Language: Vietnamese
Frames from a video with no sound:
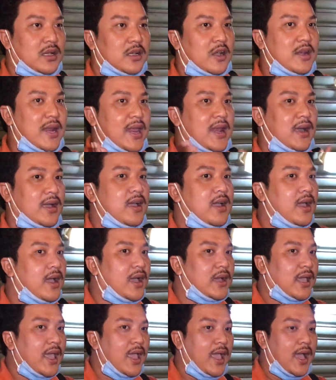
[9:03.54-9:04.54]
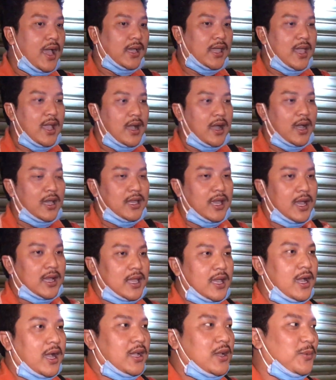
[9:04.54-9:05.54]
có lẽ là cái cái cái hơi cái
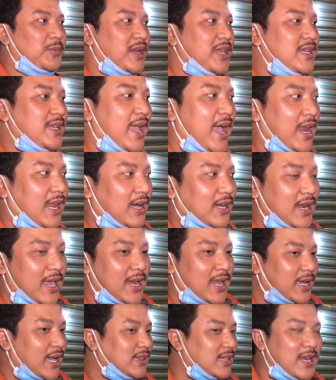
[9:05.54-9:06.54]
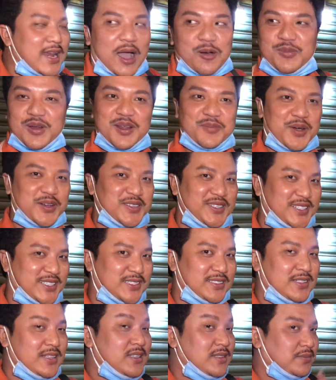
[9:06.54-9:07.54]
hơi hùng lý ra là có lẽ là khách tới đông rồi đó mọi
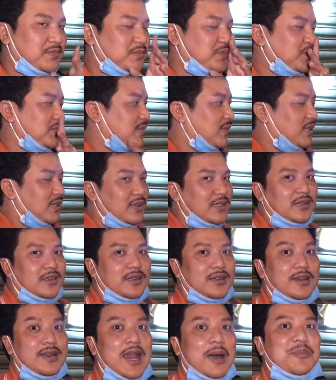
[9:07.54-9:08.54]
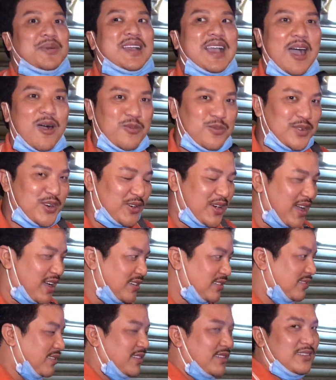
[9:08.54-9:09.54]
người lập công rồi
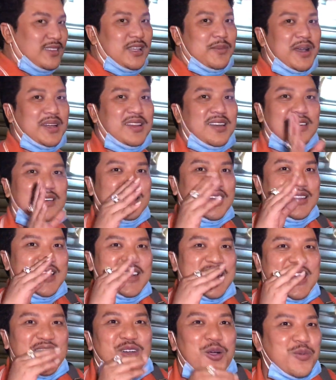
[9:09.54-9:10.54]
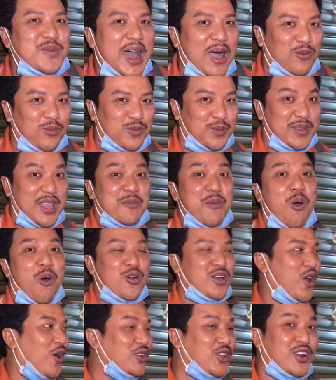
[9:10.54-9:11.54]
đó chứ bình thường là giờ này nó cũng đông ăn gì
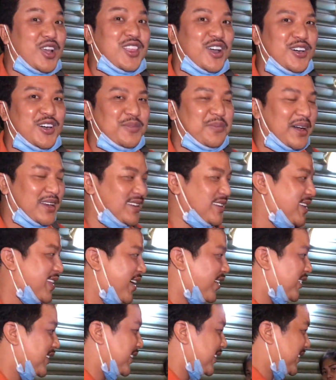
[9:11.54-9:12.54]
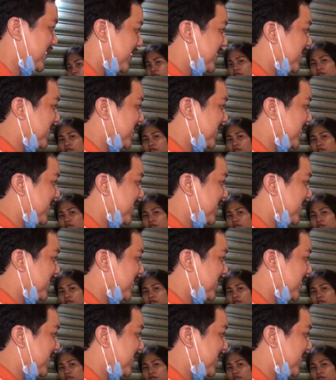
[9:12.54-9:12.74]
nói lắm như này sao ăn thôi